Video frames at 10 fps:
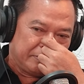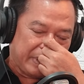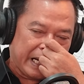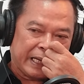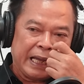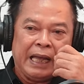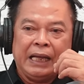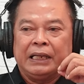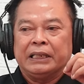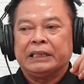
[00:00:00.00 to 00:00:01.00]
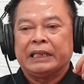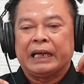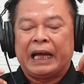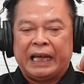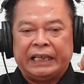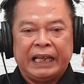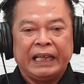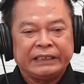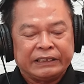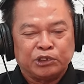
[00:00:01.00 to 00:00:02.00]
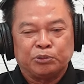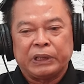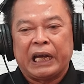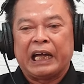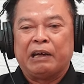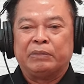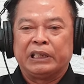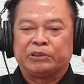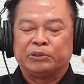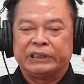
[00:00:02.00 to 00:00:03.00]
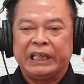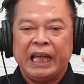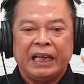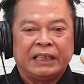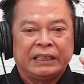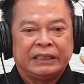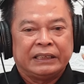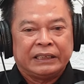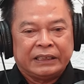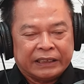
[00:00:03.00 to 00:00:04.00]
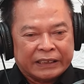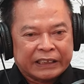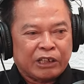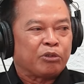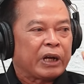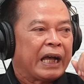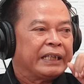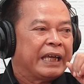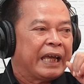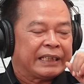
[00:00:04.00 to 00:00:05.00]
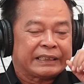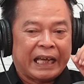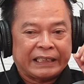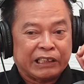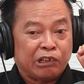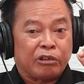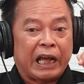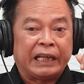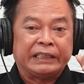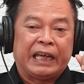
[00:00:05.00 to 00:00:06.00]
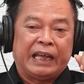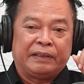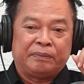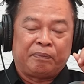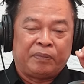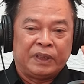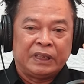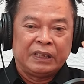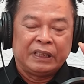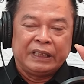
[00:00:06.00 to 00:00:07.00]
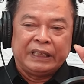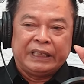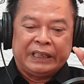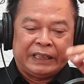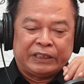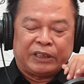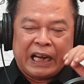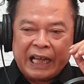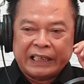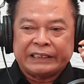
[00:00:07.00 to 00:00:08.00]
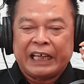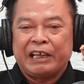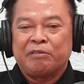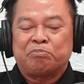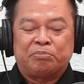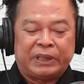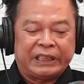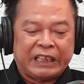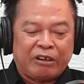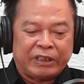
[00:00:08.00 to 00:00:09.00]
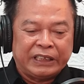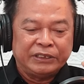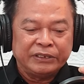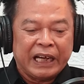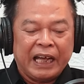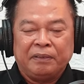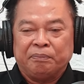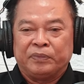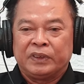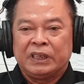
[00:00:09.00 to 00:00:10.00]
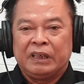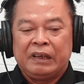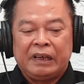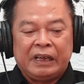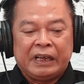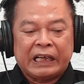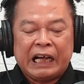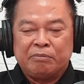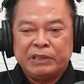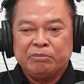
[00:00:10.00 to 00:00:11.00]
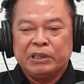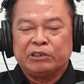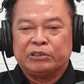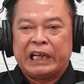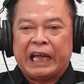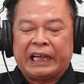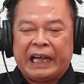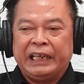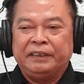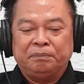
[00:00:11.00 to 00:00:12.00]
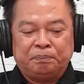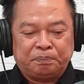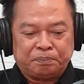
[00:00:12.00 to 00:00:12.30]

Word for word: Maka Anda cuma ngambil kuliah kekurangannya, Kekurangan. SKS kekurangannya. Itu. Nah, saya beritahukan juga kami menggunakan